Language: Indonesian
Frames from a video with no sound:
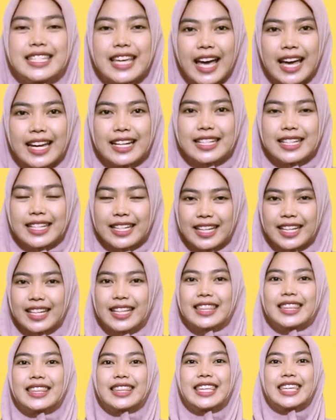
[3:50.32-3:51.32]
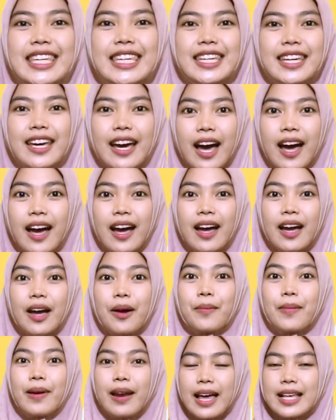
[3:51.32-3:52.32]
Jadi
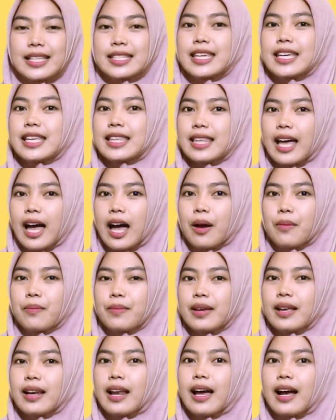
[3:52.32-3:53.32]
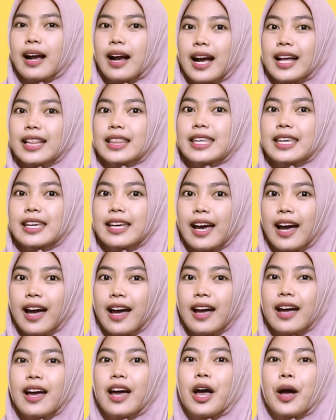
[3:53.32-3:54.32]
13 kita ambil angka
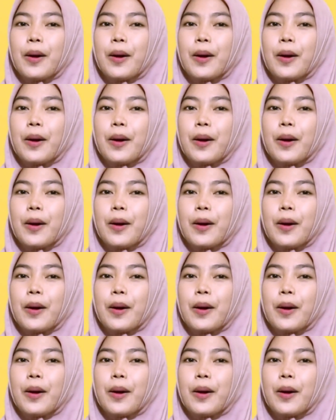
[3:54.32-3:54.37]
13